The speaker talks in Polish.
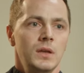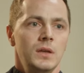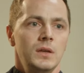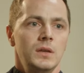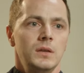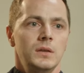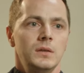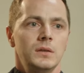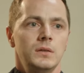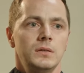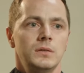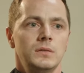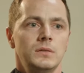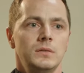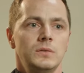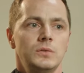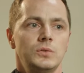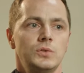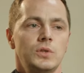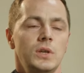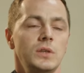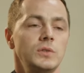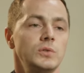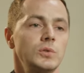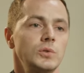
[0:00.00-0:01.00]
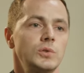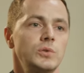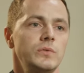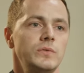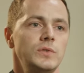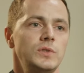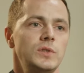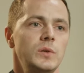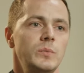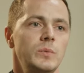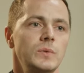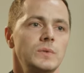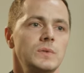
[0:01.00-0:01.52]
Y, część
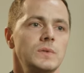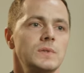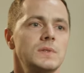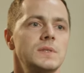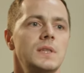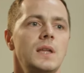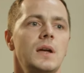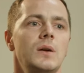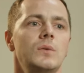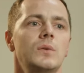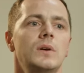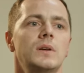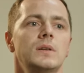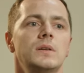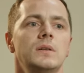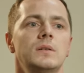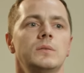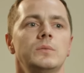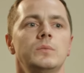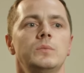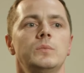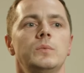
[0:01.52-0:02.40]
oczywiście pozostała,